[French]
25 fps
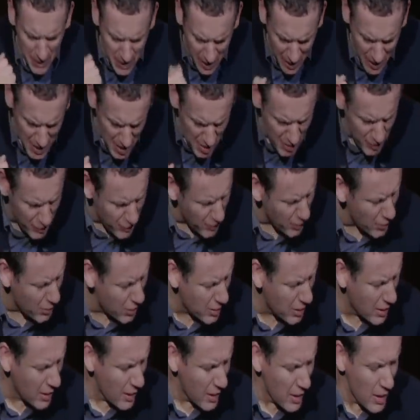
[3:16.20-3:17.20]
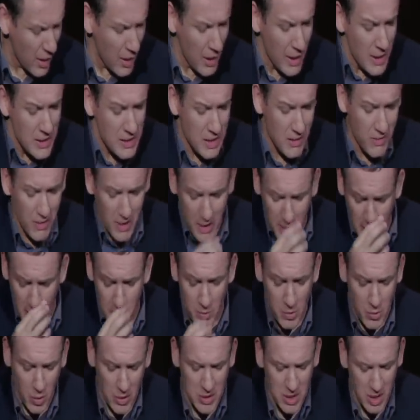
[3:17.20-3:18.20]
le feu
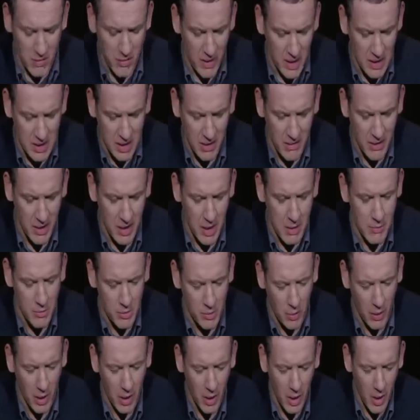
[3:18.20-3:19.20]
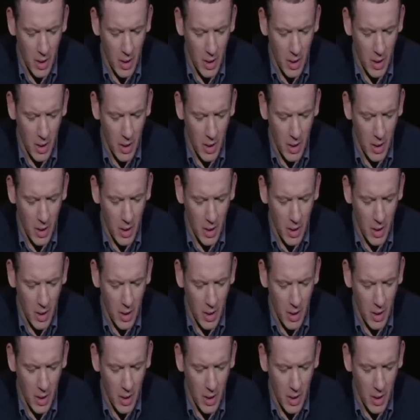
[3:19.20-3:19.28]
Calme-toi, ça va aller, ça va aller, calme-toi.